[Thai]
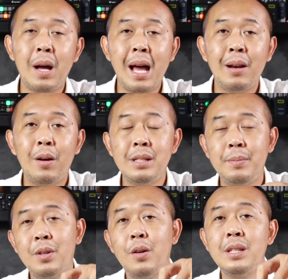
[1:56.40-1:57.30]
ตัว
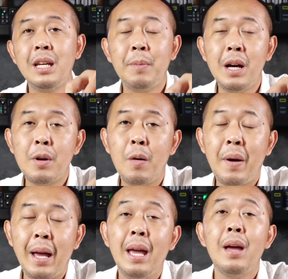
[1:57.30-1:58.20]
512 จิกเพิ่มเข้า
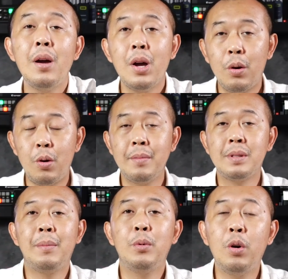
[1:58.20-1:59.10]
ไป ความ
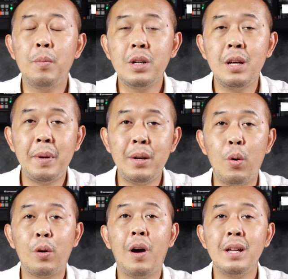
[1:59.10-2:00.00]
จำรวมก็จะเป็น
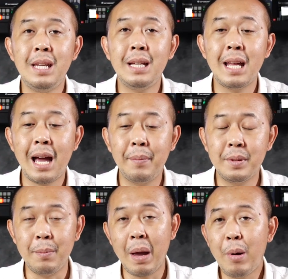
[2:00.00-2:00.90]
600 จิกนะครับ ถึง